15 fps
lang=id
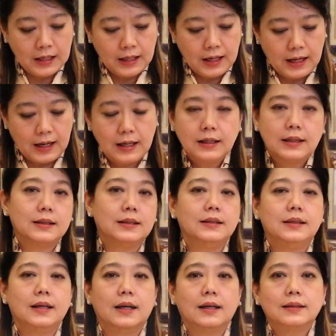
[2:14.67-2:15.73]
Hal
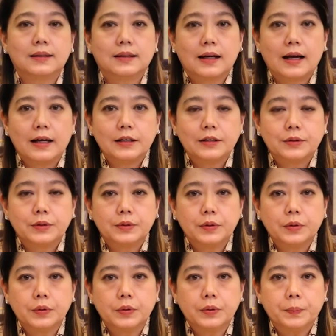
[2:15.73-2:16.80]
ketiga terkait
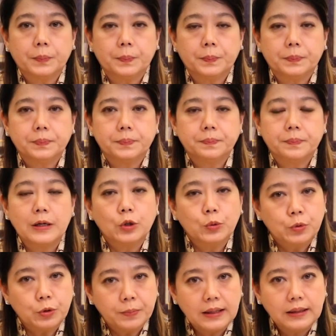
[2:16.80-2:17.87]

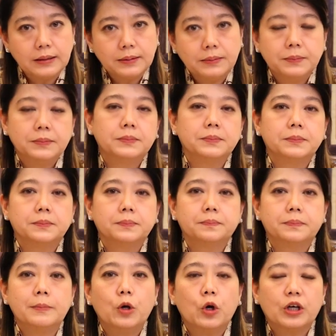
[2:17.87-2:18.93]
pengumuman
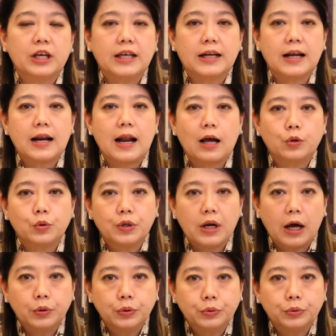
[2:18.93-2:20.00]
pemblokiran akun
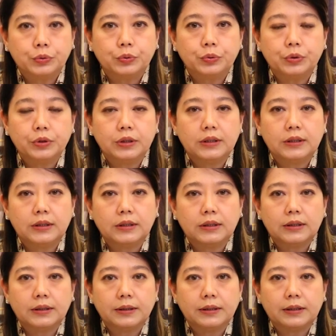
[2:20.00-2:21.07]
AHU
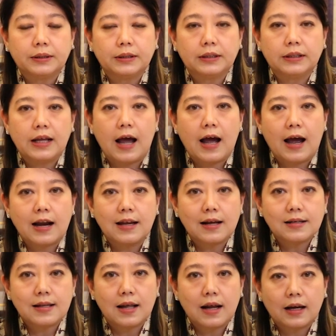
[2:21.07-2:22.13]
yang akan
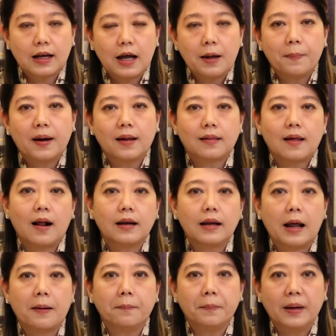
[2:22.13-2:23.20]
dilaksanakan pada tanggal 6
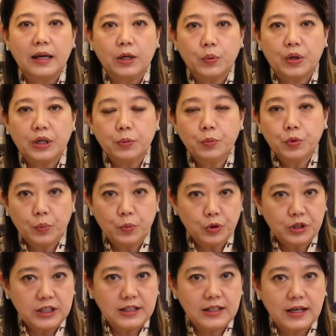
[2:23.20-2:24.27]
Mei
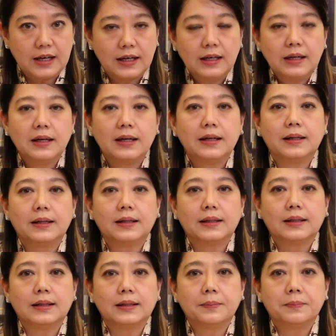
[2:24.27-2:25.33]

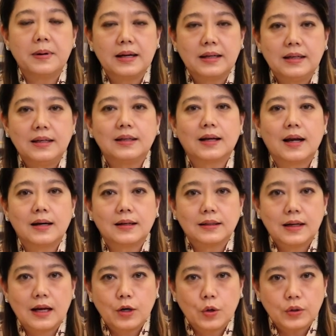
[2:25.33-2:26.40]
2023 bagi
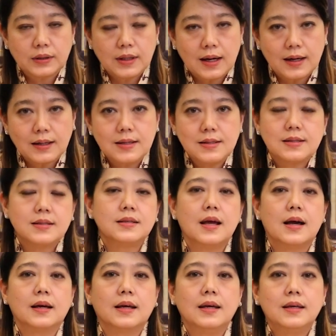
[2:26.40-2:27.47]
rekan-rekan notaris
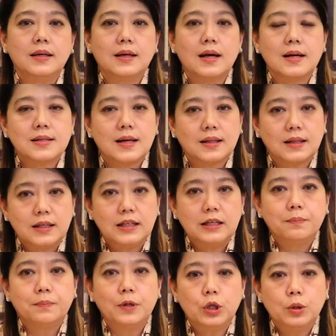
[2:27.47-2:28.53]
yang hingga saat ini
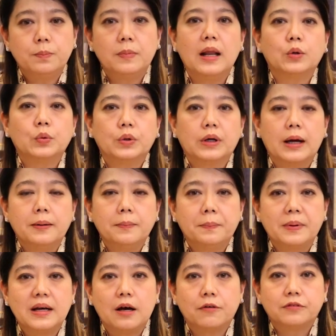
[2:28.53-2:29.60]
belum melakukan
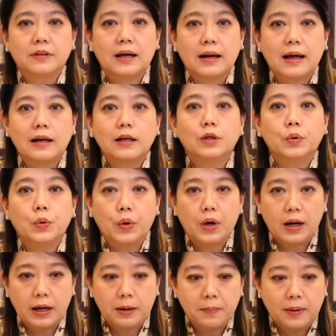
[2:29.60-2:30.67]
pendaftaran
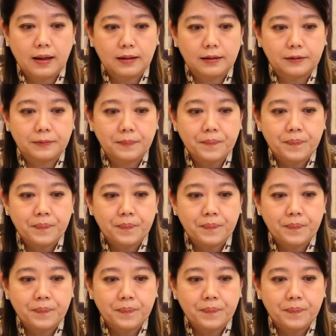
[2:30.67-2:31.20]
GoAML.